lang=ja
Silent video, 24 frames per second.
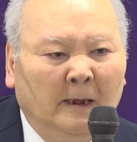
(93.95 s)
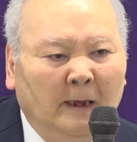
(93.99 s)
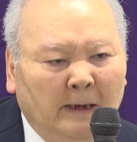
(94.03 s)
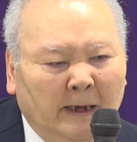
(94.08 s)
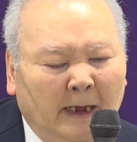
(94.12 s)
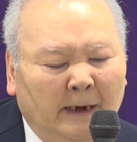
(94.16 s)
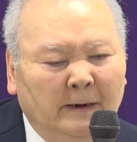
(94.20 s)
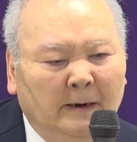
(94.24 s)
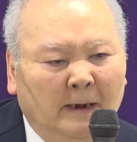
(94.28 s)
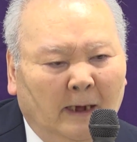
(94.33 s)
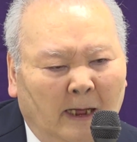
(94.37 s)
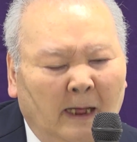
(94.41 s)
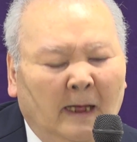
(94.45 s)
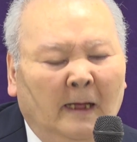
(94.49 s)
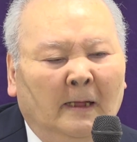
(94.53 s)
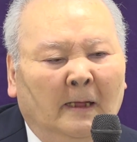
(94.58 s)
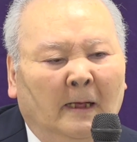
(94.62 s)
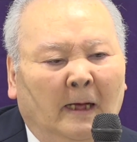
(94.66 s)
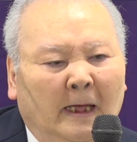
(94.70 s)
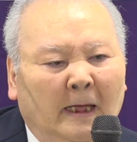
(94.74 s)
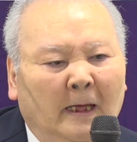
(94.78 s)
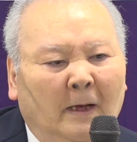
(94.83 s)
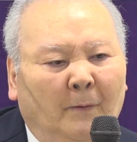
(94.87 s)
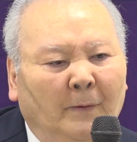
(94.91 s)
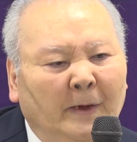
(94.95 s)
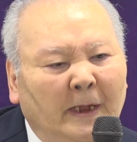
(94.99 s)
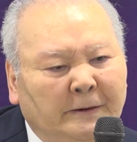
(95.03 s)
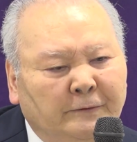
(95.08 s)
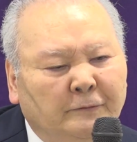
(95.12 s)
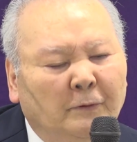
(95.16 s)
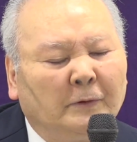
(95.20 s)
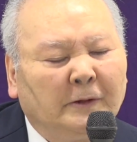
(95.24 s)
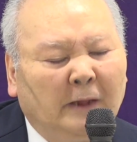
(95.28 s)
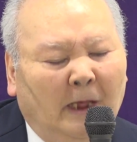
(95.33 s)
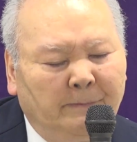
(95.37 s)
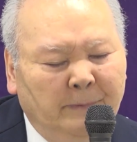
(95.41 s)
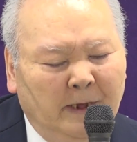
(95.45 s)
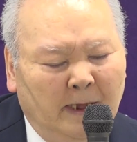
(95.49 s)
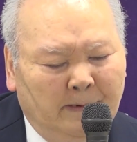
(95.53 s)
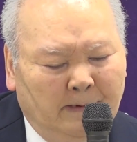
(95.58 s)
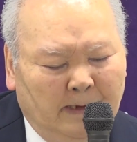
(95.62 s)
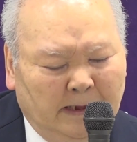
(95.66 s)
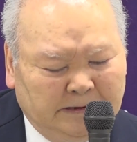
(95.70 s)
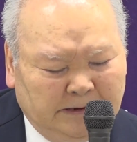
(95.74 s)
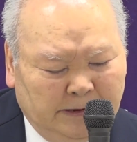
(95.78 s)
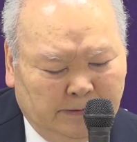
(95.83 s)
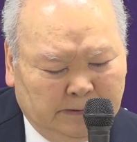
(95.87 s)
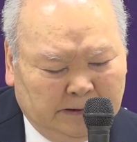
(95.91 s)
彼が、えー、おやつを食べ
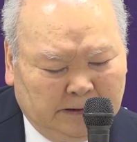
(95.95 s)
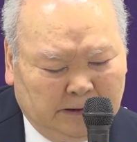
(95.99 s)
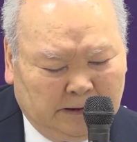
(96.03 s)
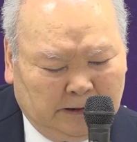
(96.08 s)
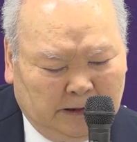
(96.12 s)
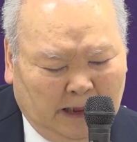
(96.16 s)
始め